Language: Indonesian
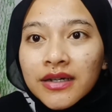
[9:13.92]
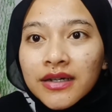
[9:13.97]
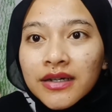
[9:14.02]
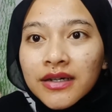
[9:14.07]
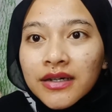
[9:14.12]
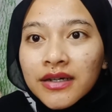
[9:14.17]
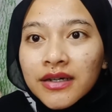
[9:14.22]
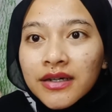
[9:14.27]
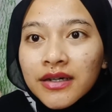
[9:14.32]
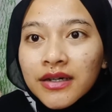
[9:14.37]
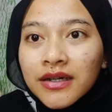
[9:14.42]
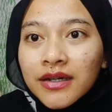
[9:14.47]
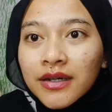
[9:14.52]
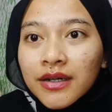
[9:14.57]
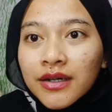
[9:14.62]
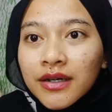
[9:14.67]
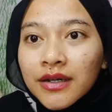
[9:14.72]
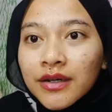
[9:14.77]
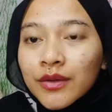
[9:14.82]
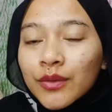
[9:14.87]

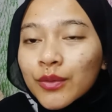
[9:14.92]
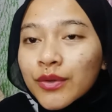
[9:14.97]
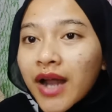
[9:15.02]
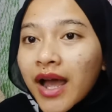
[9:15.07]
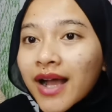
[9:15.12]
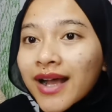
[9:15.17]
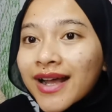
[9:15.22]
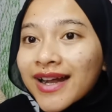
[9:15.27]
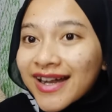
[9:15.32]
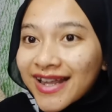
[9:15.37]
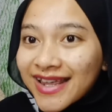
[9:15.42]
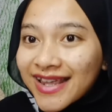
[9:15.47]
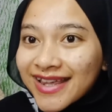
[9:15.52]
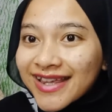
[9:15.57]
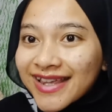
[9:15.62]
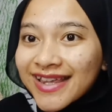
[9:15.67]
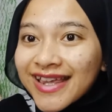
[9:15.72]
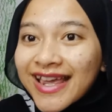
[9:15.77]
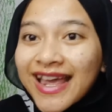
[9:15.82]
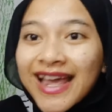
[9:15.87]
eh, udah kering.
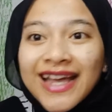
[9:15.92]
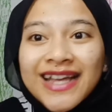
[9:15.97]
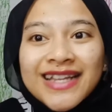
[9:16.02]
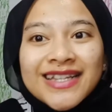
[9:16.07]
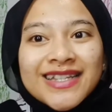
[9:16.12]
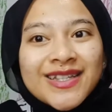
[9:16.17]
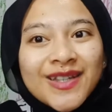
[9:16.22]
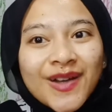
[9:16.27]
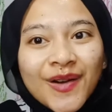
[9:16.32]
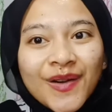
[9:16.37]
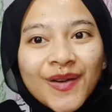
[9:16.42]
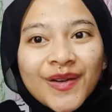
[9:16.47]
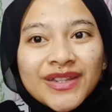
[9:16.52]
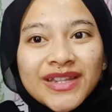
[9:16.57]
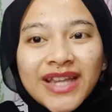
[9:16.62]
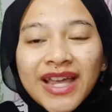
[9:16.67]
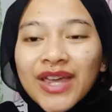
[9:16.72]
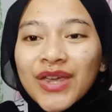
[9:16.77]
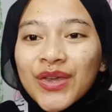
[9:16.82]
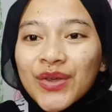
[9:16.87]

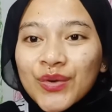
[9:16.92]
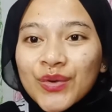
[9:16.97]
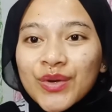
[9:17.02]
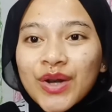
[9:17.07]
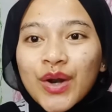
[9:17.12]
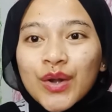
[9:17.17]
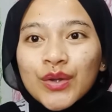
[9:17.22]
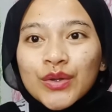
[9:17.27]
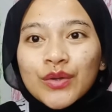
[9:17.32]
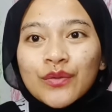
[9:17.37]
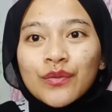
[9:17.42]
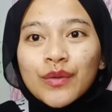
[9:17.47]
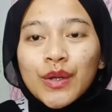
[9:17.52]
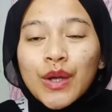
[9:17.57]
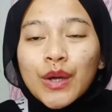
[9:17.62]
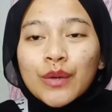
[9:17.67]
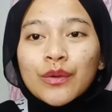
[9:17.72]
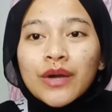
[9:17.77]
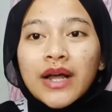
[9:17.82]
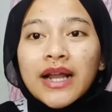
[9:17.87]
So, thank you udah nonton
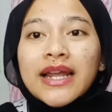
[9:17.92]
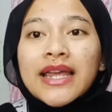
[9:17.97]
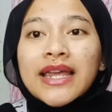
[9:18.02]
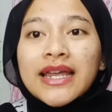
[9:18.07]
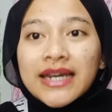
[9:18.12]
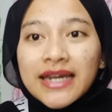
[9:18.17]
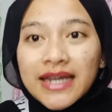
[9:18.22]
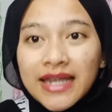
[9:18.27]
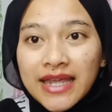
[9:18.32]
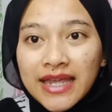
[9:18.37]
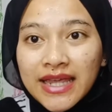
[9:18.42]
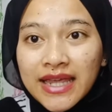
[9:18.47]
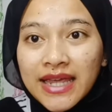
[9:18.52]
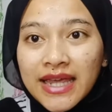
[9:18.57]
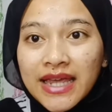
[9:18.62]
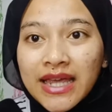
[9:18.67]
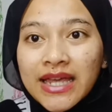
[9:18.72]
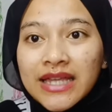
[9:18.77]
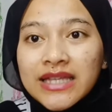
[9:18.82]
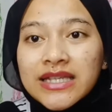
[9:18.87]
video aku kali
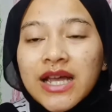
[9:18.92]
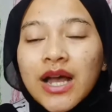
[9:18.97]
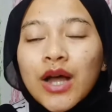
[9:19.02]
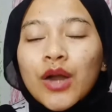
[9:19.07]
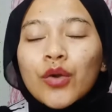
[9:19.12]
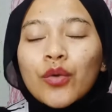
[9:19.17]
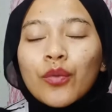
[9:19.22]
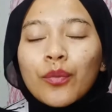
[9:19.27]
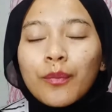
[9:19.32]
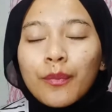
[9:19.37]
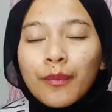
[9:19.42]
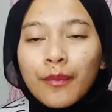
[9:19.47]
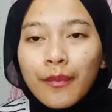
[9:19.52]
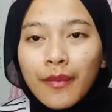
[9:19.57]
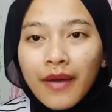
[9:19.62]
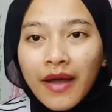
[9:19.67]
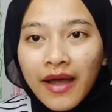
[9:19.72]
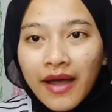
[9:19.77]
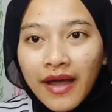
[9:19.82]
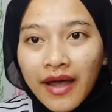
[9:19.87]
ini. Jangan
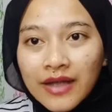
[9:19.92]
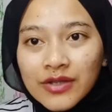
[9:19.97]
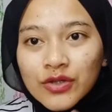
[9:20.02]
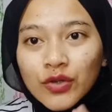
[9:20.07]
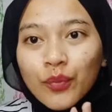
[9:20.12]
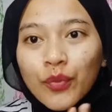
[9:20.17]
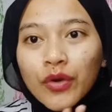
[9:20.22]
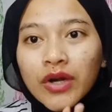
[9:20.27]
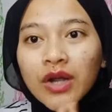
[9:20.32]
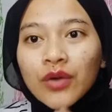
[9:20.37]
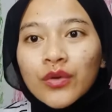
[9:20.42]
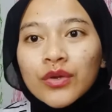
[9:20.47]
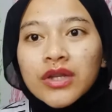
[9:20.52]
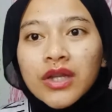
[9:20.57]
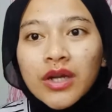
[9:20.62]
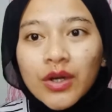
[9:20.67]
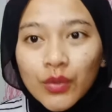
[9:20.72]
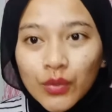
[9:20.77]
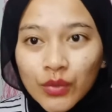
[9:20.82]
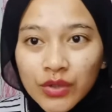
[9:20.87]
lupa support aku
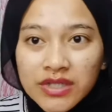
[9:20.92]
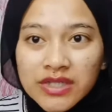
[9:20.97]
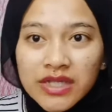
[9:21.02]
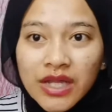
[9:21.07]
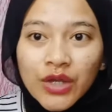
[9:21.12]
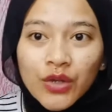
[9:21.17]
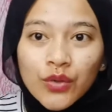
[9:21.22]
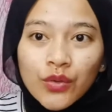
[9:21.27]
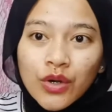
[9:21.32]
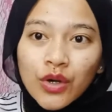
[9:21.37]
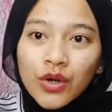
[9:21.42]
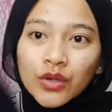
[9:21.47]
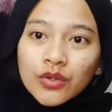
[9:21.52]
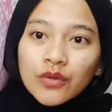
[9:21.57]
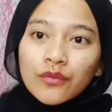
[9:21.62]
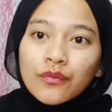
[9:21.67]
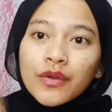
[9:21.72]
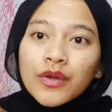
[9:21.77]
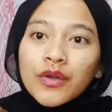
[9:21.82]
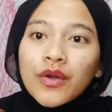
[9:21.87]
terus. Thank you udah
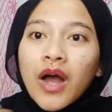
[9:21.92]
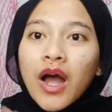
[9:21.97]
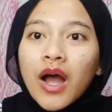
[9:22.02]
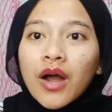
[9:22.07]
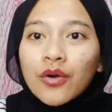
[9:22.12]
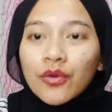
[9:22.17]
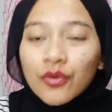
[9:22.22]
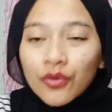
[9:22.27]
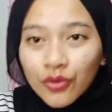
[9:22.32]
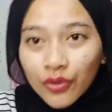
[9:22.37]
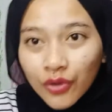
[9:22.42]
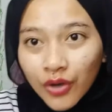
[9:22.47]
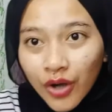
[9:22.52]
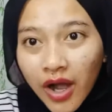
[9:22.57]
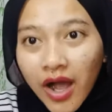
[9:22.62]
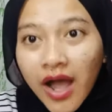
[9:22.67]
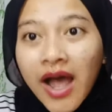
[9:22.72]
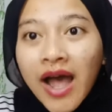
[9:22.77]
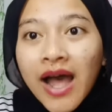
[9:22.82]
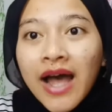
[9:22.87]
nonton video
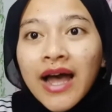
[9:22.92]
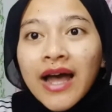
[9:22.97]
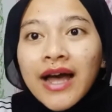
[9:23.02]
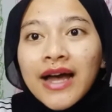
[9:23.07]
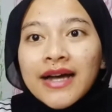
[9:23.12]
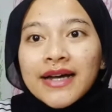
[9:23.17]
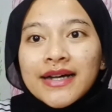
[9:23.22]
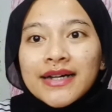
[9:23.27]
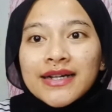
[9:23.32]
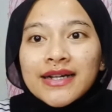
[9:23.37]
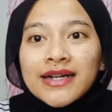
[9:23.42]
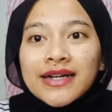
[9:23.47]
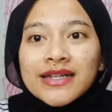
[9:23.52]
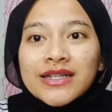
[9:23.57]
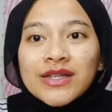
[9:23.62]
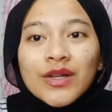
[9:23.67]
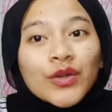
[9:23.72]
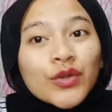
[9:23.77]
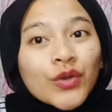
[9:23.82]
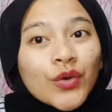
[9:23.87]
aku. eh,
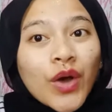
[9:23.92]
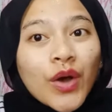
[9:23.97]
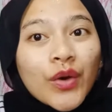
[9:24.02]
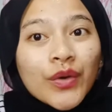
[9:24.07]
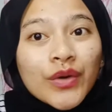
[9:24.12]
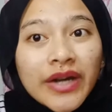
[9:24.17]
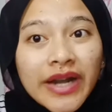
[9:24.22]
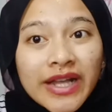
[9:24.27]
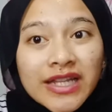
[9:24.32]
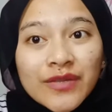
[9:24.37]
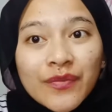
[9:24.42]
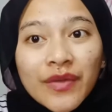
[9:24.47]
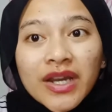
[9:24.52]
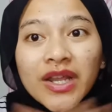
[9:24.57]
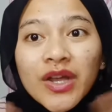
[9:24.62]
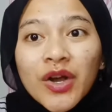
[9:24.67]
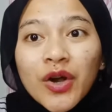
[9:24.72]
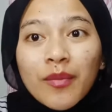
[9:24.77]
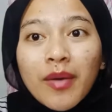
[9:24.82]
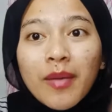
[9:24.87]
so, tunggu aku di next
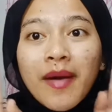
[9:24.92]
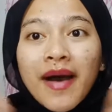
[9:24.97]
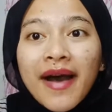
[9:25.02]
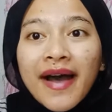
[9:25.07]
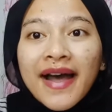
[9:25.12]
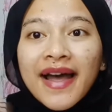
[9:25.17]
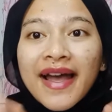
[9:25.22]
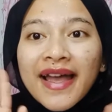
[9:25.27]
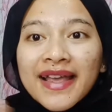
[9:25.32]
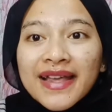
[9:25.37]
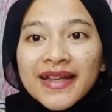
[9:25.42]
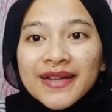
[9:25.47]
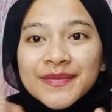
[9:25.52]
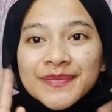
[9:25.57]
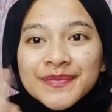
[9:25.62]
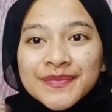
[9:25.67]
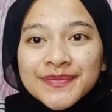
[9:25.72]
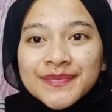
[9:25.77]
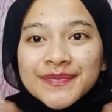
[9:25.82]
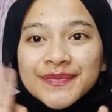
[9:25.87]
video. Bye-bye.